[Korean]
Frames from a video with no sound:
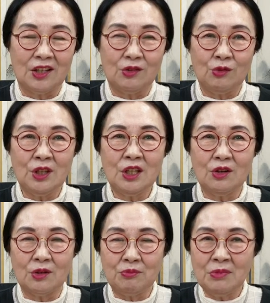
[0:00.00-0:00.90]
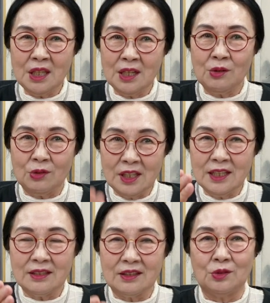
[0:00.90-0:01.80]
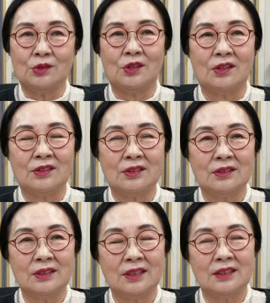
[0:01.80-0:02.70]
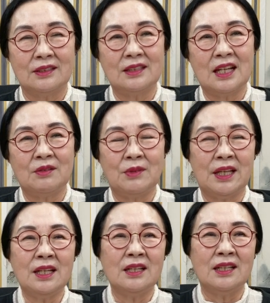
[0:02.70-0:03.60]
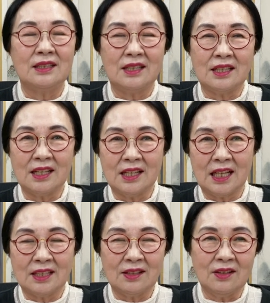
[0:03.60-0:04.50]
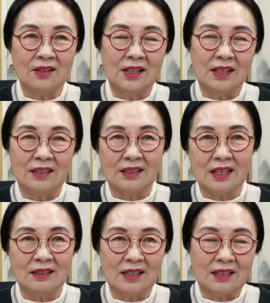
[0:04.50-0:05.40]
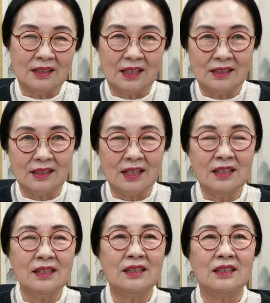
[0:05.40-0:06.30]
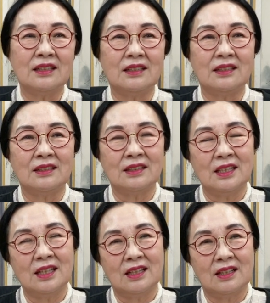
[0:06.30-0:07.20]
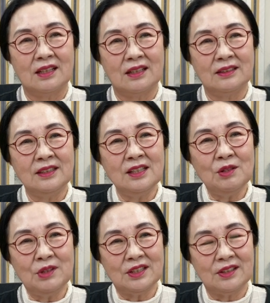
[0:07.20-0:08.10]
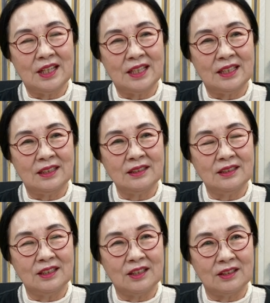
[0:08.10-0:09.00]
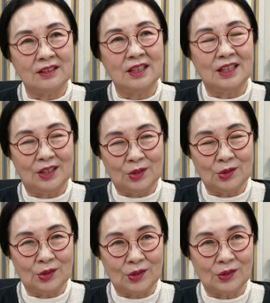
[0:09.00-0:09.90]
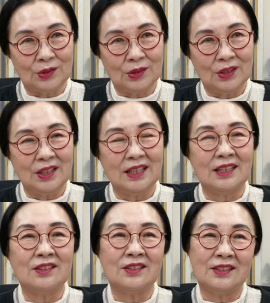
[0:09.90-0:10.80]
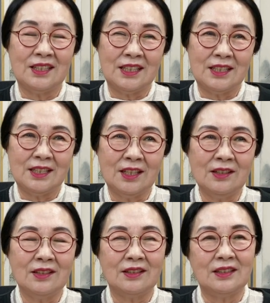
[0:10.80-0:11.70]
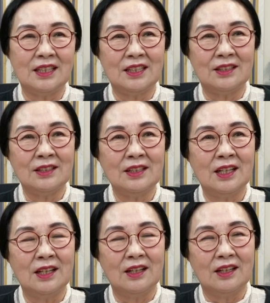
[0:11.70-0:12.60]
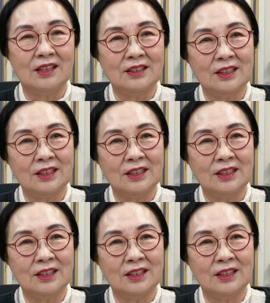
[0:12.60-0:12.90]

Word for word: 위로 밀어 올리는 요성. 그 다음에 제자리에서 살살살살 그 어, 흔들면서 내리는 그런 요성, 이런 것들이 있죠. 근데 이런 어,